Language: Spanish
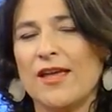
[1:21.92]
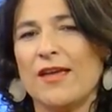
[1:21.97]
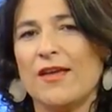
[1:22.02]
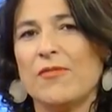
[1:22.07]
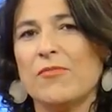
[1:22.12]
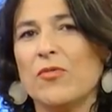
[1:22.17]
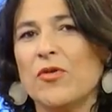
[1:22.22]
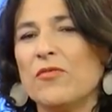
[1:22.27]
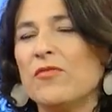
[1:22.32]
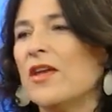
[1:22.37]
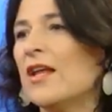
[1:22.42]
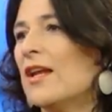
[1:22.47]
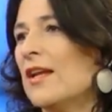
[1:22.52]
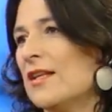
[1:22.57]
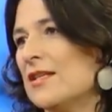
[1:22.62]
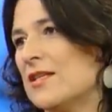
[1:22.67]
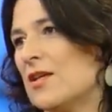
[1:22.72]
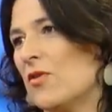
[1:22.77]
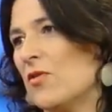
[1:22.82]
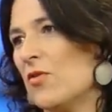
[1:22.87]
muy bien el
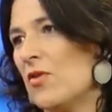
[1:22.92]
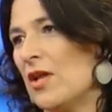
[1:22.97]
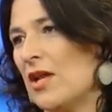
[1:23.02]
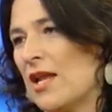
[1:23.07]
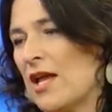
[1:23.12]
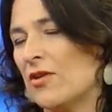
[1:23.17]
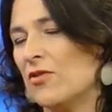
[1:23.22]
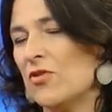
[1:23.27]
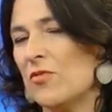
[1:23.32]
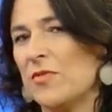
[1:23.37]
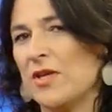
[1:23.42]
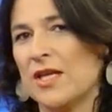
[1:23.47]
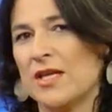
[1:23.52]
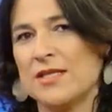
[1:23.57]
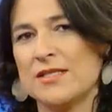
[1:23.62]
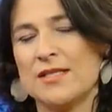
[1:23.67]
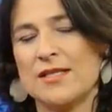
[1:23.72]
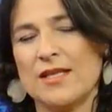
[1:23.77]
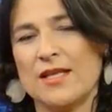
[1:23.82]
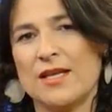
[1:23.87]
desarrollo, la economía en
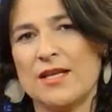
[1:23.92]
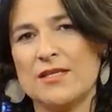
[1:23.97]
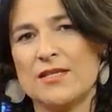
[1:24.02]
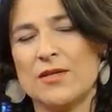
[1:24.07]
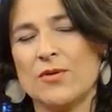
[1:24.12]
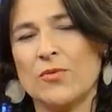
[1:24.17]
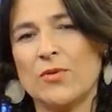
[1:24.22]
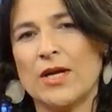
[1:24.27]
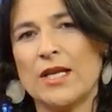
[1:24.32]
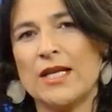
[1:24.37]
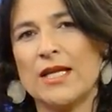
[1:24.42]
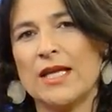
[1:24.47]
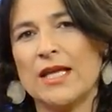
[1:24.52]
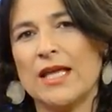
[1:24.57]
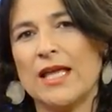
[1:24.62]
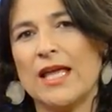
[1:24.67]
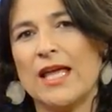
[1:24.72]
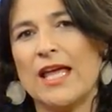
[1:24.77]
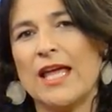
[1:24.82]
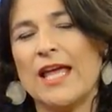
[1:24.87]
ese, en ese lugar.
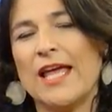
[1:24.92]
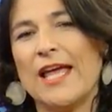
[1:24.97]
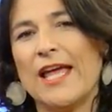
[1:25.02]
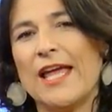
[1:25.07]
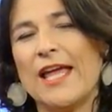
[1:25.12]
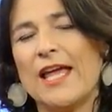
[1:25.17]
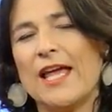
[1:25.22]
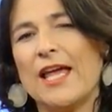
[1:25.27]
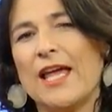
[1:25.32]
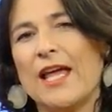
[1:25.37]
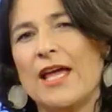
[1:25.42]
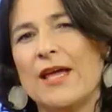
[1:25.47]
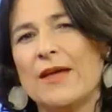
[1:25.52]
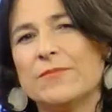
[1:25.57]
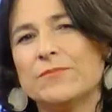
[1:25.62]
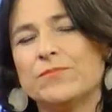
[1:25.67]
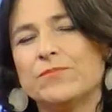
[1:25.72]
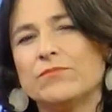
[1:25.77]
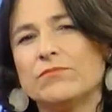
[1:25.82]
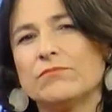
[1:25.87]

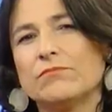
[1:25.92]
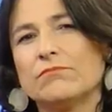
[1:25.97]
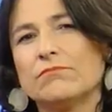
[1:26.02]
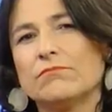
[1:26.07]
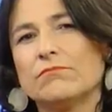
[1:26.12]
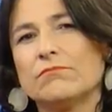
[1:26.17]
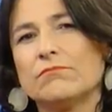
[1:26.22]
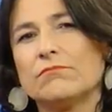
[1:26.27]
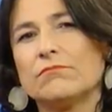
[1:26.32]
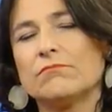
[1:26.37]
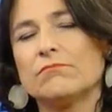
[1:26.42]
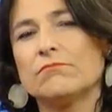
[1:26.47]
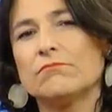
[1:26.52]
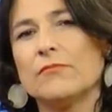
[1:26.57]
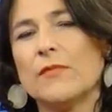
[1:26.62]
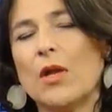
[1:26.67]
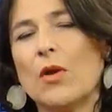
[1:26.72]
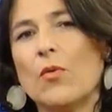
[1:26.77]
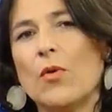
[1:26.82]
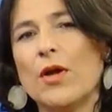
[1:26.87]
Em,
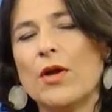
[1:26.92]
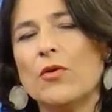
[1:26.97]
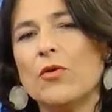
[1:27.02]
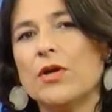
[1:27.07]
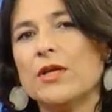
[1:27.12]
luego